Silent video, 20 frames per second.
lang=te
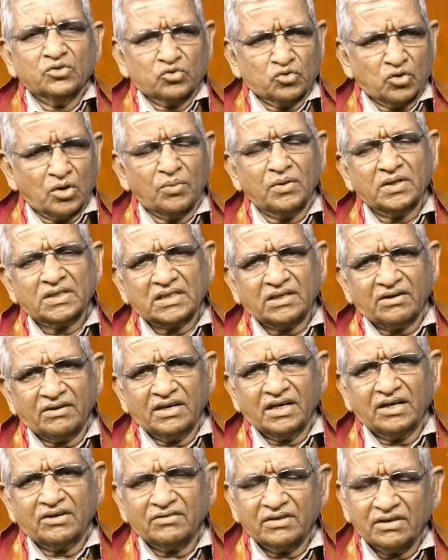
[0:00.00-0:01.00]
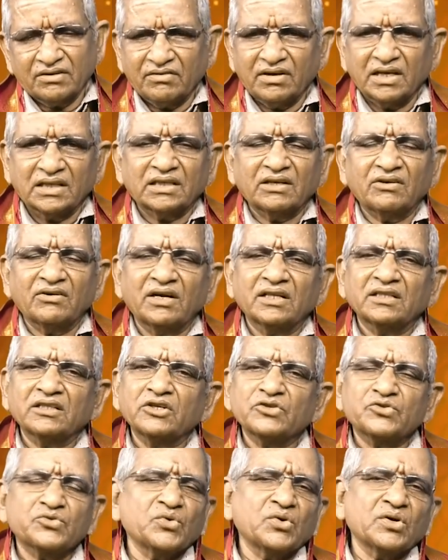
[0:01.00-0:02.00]
శోభస్కరమైనటువంటి వాతావరణం
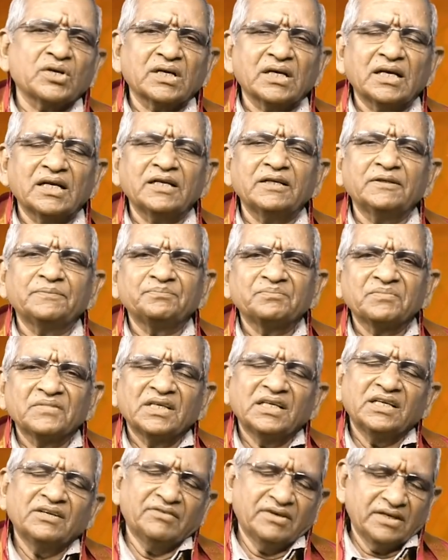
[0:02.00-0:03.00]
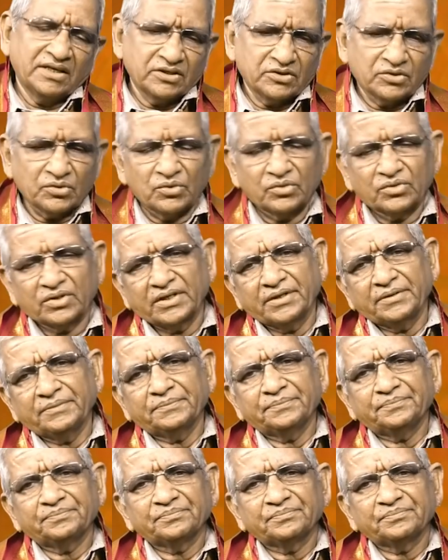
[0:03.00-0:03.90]
తెచ్చుకోవటం కానీ ఇవన్నీ జరుగుతాయి